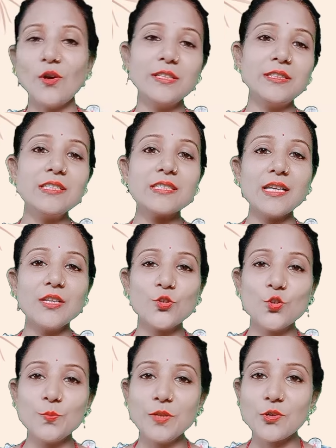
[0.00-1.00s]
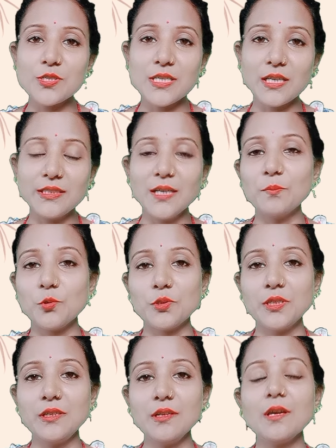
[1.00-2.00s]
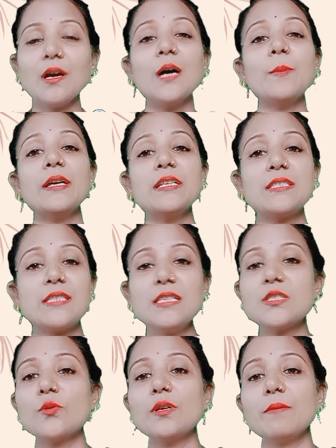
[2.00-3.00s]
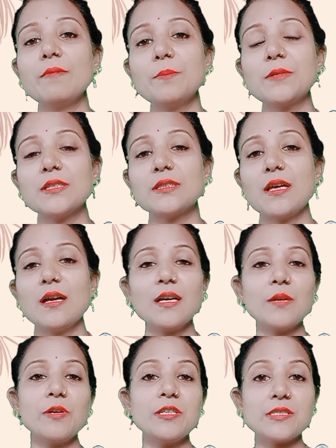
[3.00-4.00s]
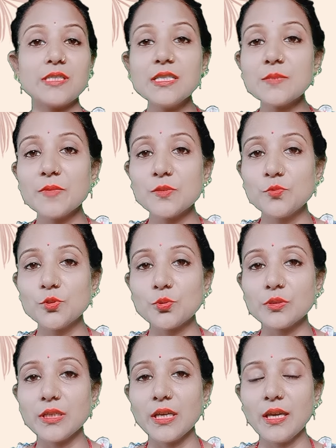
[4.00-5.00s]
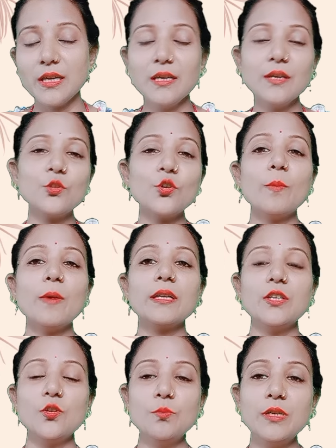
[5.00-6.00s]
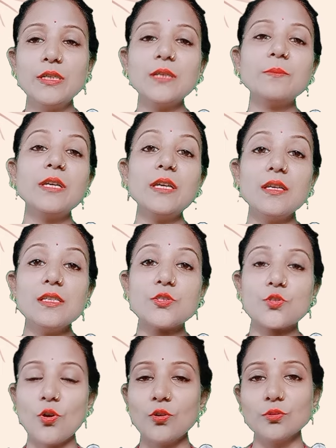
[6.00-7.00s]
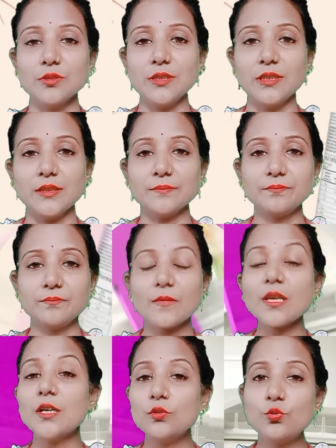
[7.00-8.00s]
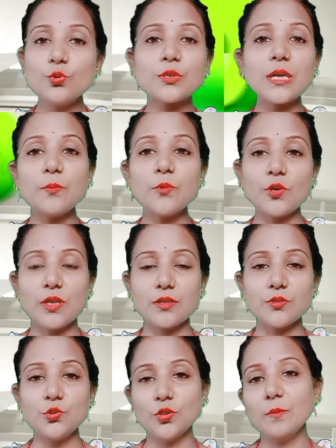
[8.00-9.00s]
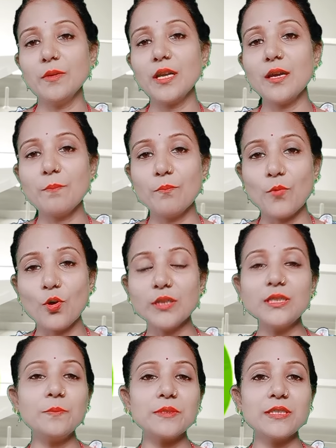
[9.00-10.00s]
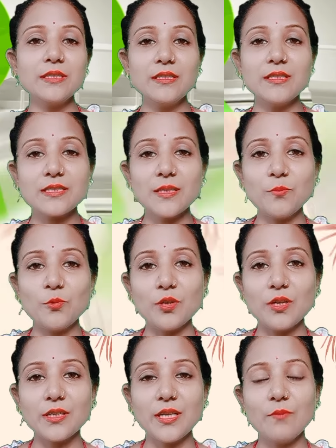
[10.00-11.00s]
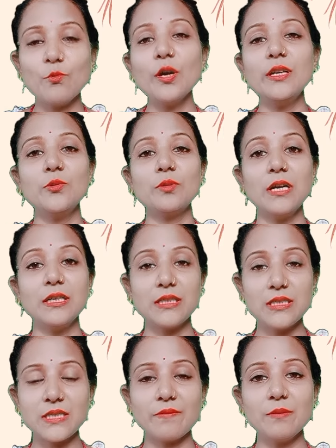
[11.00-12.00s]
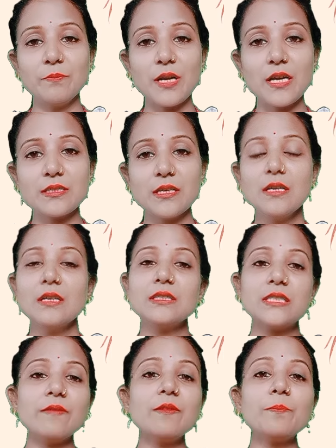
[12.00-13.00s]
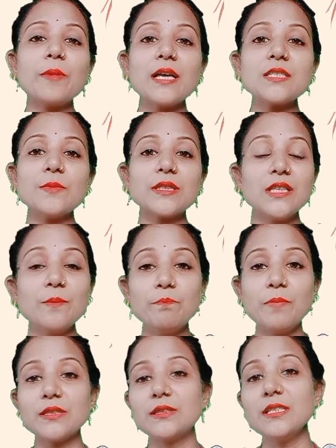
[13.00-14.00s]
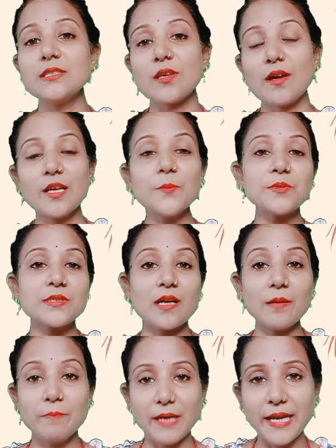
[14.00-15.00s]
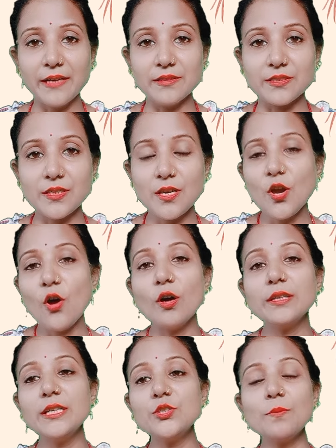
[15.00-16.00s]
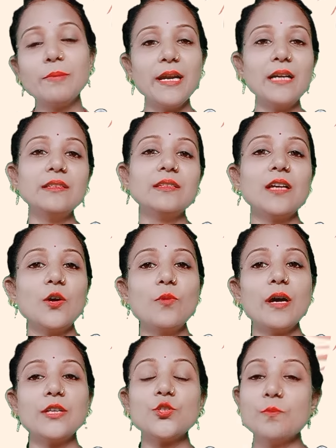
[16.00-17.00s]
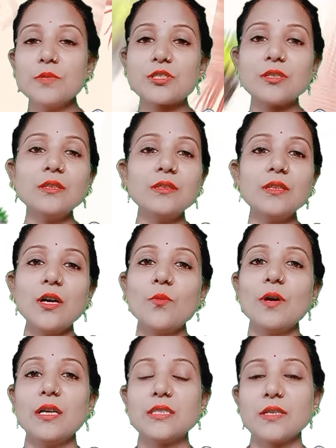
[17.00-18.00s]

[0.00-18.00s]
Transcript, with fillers: और इतनी सारी खूबियों के साथ ये प्रोटीन हमारे सेल्स को डेवलप करता है अगर हमारे सेल्स मजबूत होते हैं तो हमारी इम्यूनिटी भी स्ट्रांग होती है दूसरा प्रोडक्ट जो कि मेरा बहुत ही पसंदीदा सा प्रोडक्ट है वो है न्यूटलाइट का च्यवनप्रास च्यवनप्रास मतलब बत्तीस हर्ब्स का ब्लेंड्स और ये जो ब्लैंड दिया हुआ है जो मिश्रण दिया हुआ है